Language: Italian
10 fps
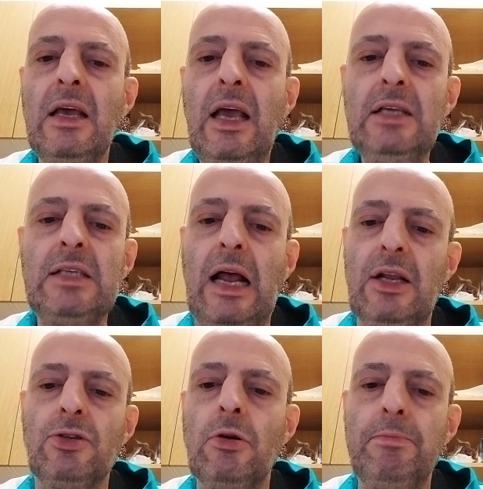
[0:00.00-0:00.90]
e
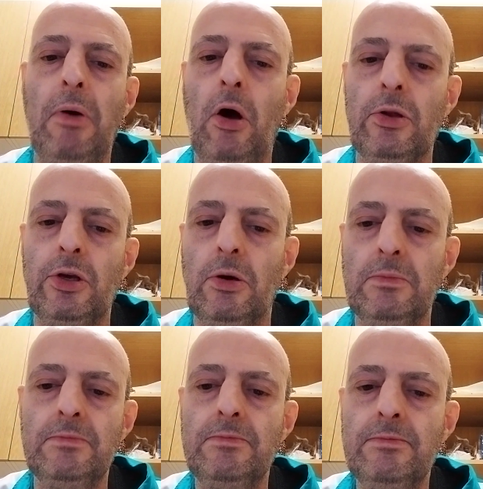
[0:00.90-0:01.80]
sale sul
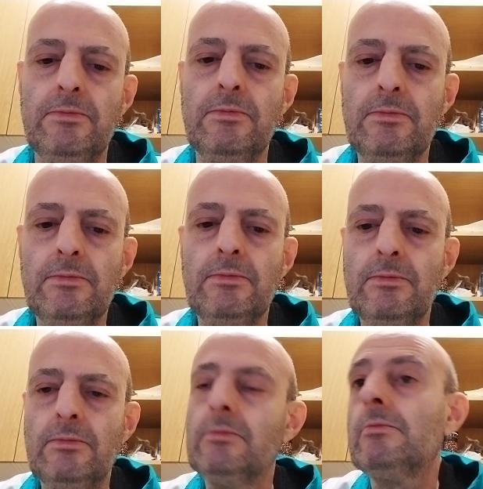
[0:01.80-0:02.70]
podio
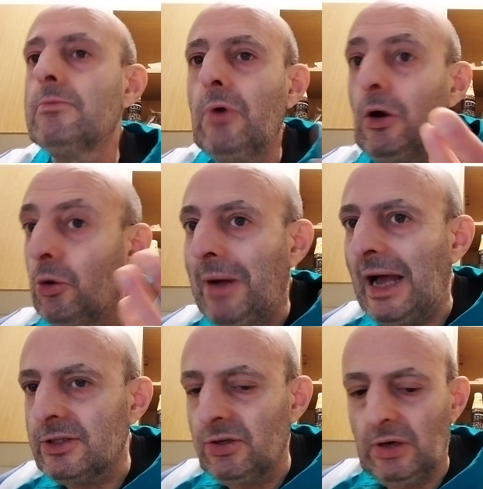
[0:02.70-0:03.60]
quello
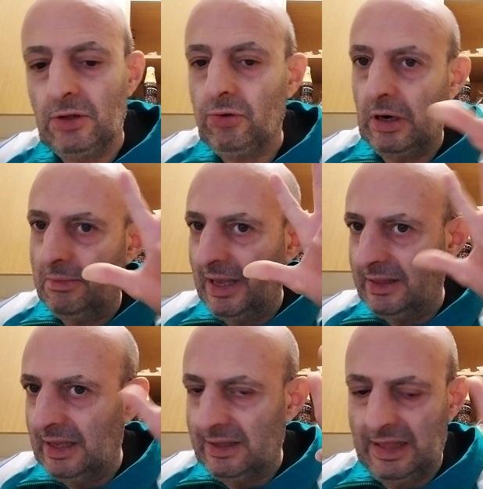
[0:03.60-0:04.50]
basso
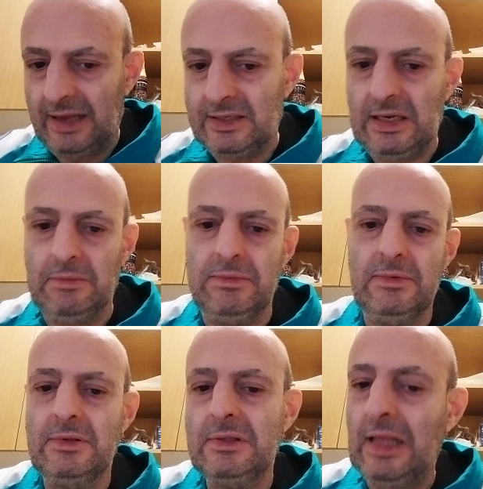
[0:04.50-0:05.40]
naturalmente il terzo,
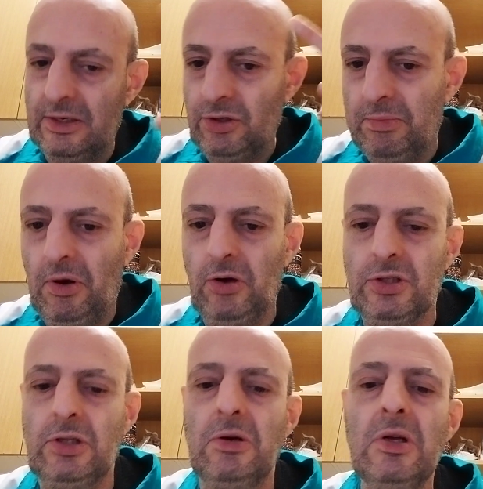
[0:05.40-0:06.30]
terzo
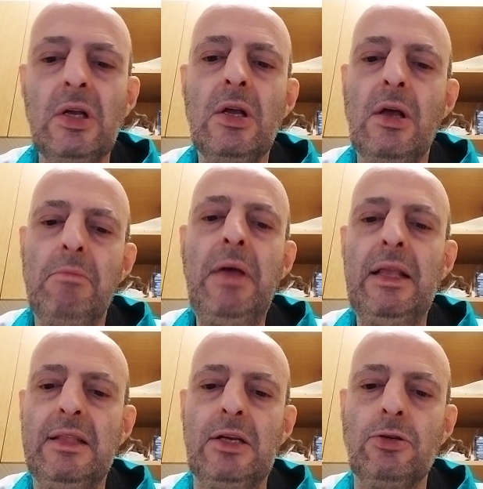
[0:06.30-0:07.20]
posto
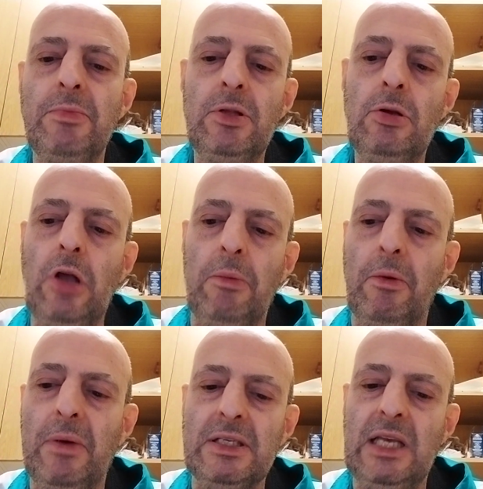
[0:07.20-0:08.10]
mentre subito
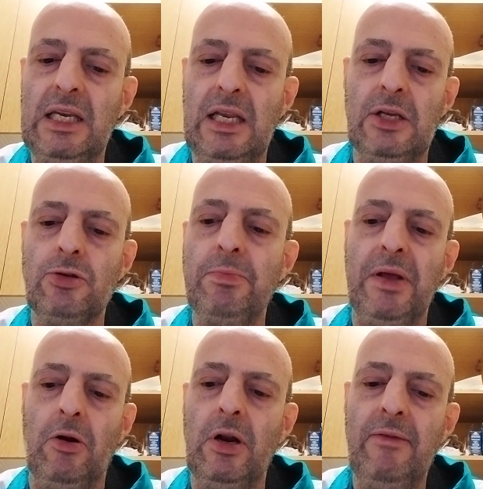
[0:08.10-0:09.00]
dopo Bastianini
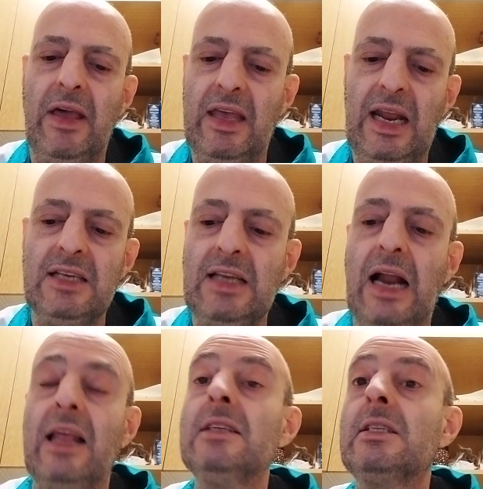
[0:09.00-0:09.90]
supera Olivera e
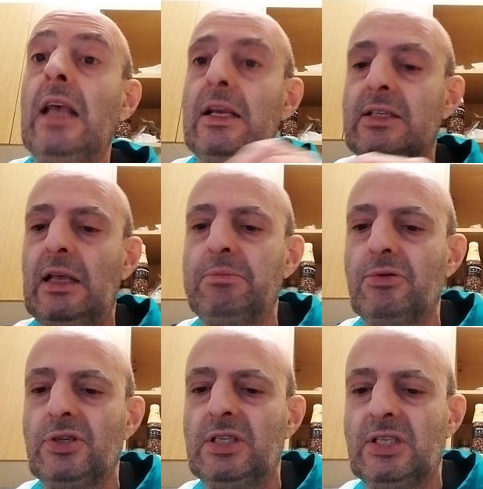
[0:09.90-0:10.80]
sale in sesta
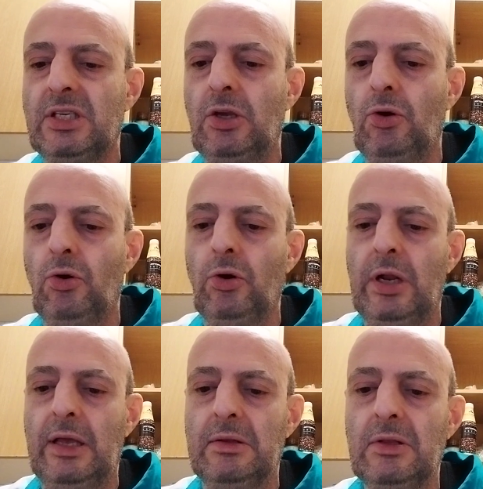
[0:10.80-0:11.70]

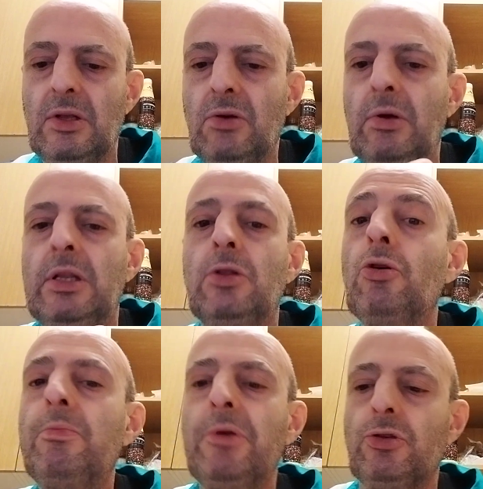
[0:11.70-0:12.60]
posizione quindi
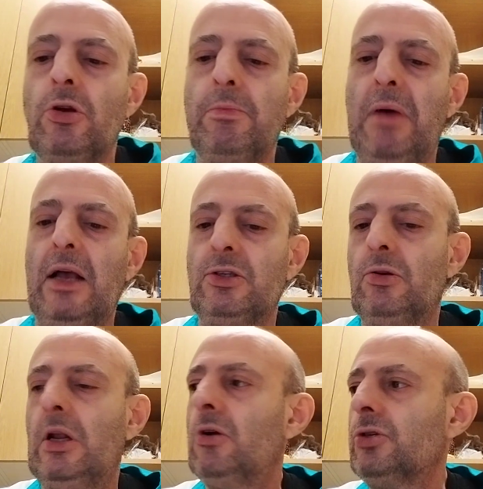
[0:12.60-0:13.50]
doppio
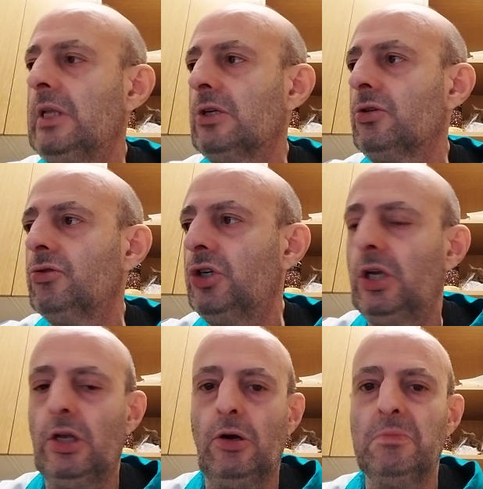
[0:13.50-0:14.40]
sorpasso nello stesso
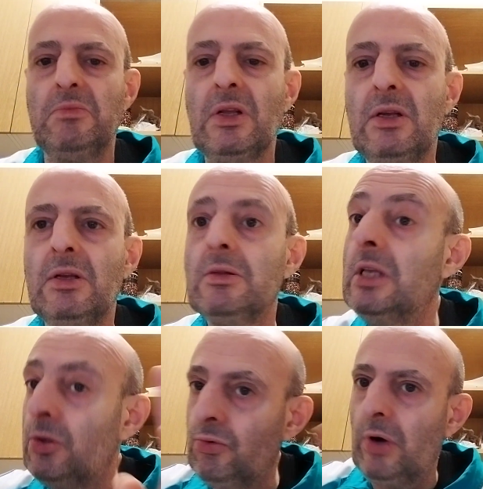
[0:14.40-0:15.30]
giro
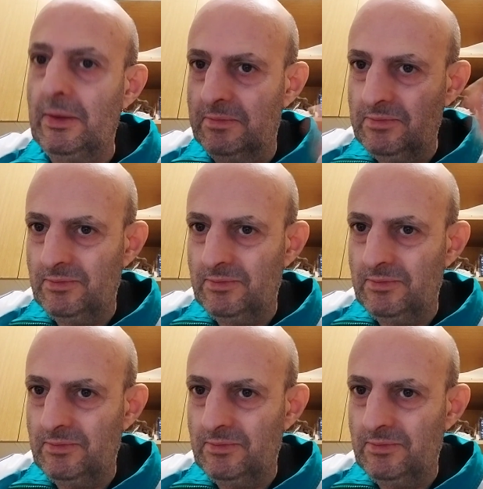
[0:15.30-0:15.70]
di due